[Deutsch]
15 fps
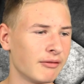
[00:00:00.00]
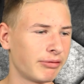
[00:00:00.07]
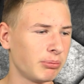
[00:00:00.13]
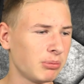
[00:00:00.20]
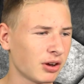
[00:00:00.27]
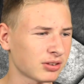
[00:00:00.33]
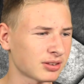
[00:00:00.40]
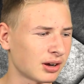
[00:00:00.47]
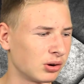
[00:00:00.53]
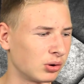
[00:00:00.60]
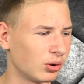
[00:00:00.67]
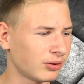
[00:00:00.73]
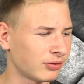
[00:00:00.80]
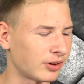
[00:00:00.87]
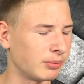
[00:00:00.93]
Von mir aus
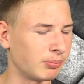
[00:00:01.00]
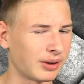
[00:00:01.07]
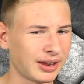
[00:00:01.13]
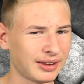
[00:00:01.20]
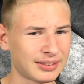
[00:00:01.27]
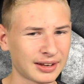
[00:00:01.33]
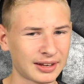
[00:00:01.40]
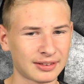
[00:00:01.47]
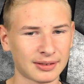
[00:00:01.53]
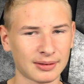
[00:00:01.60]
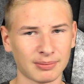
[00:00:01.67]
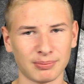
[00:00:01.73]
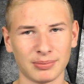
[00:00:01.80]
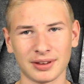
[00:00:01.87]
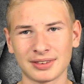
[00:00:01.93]
auch ruhig von den
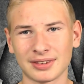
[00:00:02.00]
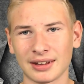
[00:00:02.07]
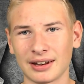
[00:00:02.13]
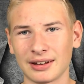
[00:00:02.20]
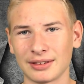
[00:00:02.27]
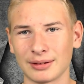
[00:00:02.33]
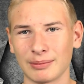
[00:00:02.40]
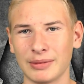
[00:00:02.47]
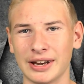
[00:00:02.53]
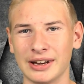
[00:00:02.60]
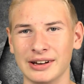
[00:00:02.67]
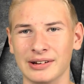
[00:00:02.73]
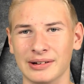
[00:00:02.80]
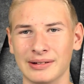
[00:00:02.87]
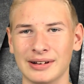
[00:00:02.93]
Basics bis dann zum
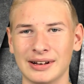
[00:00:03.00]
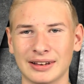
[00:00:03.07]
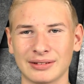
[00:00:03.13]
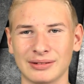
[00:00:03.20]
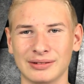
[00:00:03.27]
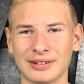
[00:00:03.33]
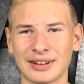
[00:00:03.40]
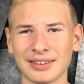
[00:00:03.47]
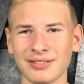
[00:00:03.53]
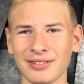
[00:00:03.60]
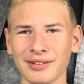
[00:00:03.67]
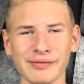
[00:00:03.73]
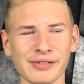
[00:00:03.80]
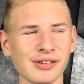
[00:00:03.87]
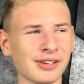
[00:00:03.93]
Ende. Also das
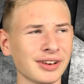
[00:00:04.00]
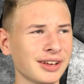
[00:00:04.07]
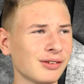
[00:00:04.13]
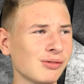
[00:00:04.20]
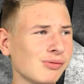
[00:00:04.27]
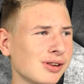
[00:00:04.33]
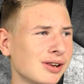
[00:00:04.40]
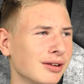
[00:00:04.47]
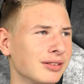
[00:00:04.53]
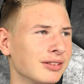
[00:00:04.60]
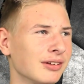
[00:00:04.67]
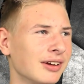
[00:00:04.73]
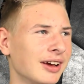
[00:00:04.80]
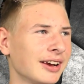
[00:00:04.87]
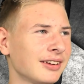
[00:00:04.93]
wäre wirklich cool,
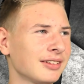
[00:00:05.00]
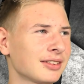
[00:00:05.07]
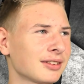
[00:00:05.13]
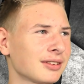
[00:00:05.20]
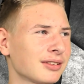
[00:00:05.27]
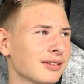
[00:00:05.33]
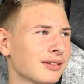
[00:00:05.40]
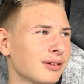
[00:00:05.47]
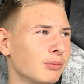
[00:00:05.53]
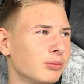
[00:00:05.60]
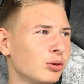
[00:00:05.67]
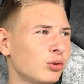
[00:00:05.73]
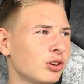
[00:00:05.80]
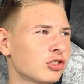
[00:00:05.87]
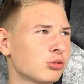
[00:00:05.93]
so ein eigenes
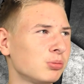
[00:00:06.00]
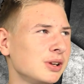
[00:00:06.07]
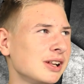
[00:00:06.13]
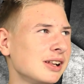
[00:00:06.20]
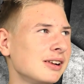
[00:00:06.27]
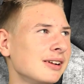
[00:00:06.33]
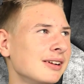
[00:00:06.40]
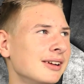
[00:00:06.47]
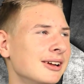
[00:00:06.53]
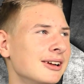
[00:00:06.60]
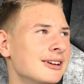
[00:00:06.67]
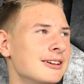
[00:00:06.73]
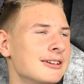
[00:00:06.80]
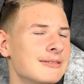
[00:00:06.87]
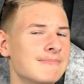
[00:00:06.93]
Computerspiel.
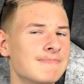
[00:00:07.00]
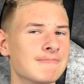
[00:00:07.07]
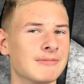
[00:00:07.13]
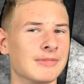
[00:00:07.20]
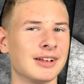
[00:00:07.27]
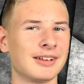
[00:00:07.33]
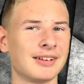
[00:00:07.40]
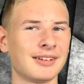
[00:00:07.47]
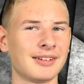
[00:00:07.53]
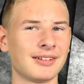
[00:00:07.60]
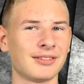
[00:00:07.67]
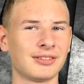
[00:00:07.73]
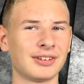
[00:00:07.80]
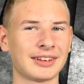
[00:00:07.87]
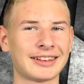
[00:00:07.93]
Hm,
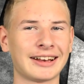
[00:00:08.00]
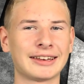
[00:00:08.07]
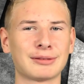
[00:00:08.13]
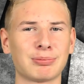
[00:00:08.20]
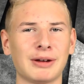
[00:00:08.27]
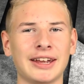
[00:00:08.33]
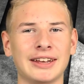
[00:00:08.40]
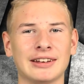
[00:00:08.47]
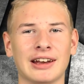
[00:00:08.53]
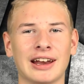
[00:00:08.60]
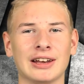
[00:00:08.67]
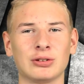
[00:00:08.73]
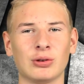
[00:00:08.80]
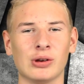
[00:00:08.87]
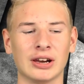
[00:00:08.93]
das Let's Play ich dann
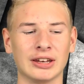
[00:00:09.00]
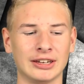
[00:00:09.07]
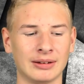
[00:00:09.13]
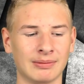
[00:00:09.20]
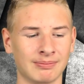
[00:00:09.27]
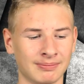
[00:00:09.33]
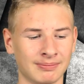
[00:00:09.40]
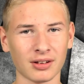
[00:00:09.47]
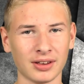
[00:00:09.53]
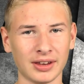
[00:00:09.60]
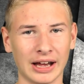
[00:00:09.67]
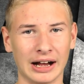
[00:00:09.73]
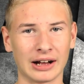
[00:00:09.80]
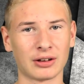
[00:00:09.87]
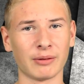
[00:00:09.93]
natürlich.
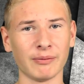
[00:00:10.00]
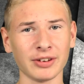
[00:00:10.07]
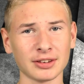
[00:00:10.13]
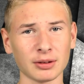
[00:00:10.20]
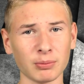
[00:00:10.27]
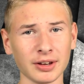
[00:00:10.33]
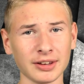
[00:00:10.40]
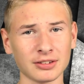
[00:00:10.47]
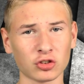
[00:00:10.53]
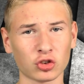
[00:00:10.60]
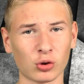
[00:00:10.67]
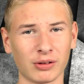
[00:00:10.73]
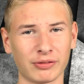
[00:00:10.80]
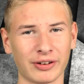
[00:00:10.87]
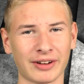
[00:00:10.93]
Ja, kommen wir zum nächsten
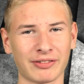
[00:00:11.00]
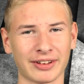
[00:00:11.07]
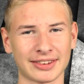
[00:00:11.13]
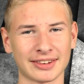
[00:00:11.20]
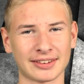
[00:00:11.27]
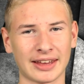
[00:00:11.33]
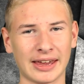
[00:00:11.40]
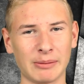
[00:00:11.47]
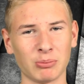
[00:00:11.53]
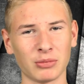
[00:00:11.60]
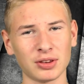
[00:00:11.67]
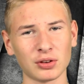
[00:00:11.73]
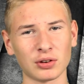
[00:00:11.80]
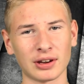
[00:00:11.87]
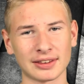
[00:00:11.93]
Schulfach, was es geben
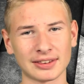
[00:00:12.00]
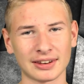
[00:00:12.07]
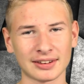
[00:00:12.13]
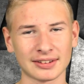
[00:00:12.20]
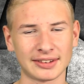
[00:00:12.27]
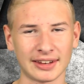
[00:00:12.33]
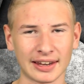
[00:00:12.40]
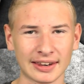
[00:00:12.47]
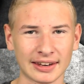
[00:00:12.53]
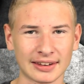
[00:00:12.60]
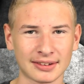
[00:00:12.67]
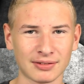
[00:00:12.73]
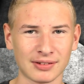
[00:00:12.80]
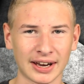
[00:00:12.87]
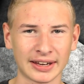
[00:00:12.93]
muss. Und das interessiert
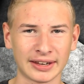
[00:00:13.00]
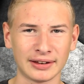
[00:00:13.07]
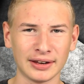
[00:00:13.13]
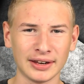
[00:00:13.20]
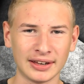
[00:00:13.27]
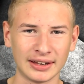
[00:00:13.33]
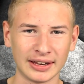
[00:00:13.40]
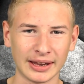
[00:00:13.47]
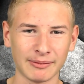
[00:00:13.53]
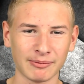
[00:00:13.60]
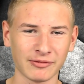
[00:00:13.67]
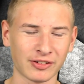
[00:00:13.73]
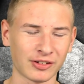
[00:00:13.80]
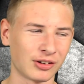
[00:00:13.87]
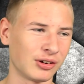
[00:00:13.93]
jetzt vielleicht nicht
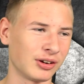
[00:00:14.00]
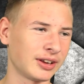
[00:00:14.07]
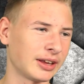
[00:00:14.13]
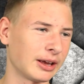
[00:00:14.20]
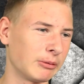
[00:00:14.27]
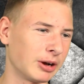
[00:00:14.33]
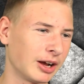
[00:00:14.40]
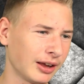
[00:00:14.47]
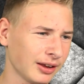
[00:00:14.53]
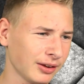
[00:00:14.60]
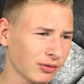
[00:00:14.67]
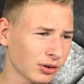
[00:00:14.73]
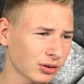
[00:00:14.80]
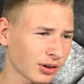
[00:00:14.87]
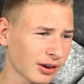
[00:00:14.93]
jeden von euch, aber
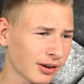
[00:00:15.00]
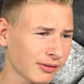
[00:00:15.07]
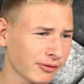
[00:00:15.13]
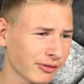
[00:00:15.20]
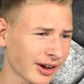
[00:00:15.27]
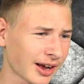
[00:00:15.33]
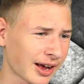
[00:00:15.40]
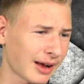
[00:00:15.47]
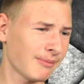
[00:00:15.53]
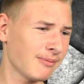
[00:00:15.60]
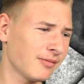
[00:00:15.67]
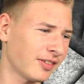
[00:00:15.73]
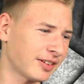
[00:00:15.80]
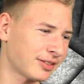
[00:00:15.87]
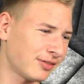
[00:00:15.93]
ich würde gerne ein Fach
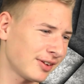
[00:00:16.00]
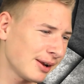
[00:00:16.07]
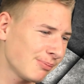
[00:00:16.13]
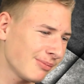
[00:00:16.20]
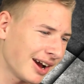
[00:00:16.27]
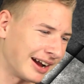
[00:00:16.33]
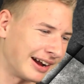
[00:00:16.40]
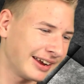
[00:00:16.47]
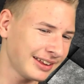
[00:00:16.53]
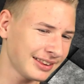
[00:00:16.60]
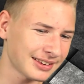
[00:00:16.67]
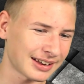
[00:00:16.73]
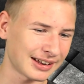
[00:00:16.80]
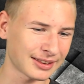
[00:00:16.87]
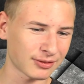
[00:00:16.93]
haben, was Film
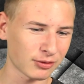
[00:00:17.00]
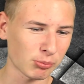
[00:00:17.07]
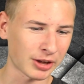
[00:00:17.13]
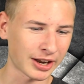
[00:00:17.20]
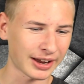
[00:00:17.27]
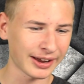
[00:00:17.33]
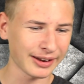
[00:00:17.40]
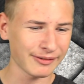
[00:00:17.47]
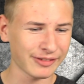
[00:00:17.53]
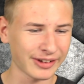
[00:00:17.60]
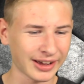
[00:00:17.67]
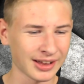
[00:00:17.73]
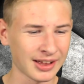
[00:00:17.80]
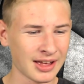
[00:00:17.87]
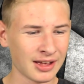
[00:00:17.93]
heißt. Also wo man
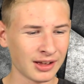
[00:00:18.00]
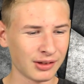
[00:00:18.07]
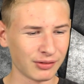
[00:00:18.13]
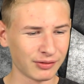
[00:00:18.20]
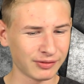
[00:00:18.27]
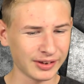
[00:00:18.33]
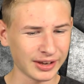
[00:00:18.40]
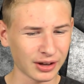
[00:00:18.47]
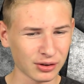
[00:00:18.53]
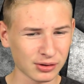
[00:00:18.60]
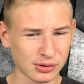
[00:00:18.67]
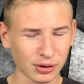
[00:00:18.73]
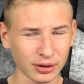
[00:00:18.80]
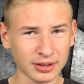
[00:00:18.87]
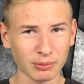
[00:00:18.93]
einfach irgendwie
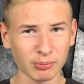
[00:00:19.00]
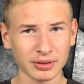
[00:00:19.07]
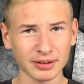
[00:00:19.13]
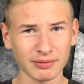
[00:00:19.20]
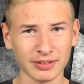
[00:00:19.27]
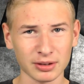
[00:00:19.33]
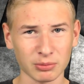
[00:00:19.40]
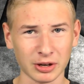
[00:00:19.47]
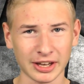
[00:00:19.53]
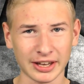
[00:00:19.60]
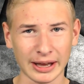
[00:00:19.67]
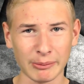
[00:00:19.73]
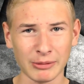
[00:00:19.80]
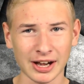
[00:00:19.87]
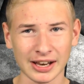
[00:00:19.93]
auch ruhig so ein bisschen was über die
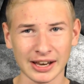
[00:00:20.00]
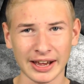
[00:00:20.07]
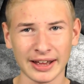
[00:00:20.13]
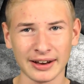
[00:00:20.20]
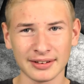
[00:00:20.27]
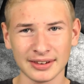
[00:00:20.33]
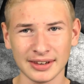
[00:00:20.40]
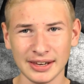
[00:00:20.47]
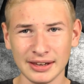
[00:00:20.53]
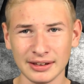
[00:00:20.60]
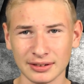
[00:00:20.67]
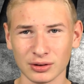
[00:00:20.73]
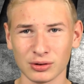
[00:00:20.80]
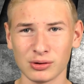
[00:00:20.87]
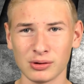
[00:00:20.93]
Kamera lernt.
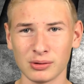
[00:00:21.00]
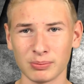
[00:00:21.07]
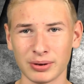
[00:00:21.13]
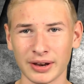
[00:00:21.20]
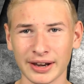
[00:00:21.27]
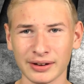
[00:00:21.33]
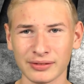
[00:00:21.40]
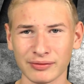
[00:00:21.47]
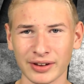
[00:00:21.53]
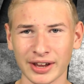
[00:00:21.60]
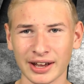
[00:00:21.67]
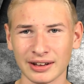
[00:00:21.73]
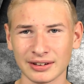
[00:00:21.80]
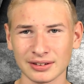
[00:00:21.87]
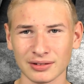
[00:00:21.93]
ISO,
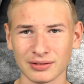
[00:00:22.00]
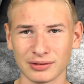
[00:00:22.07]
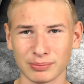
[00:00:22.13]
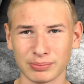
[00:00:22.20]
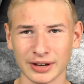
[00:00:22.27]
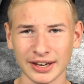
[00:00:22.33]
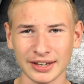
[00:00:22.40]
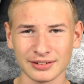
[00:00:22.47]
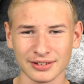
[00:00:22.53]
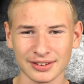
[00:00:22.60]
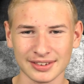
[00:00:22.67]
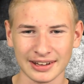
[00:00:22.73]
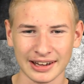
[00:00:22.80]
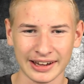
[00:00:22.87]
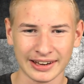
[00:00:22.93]
Blendenwert und
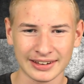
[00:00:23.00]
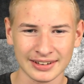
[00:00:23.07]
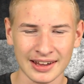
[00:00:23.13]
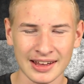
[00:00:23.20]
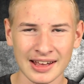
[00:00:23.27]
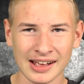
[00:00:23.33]
Belichtungszeit.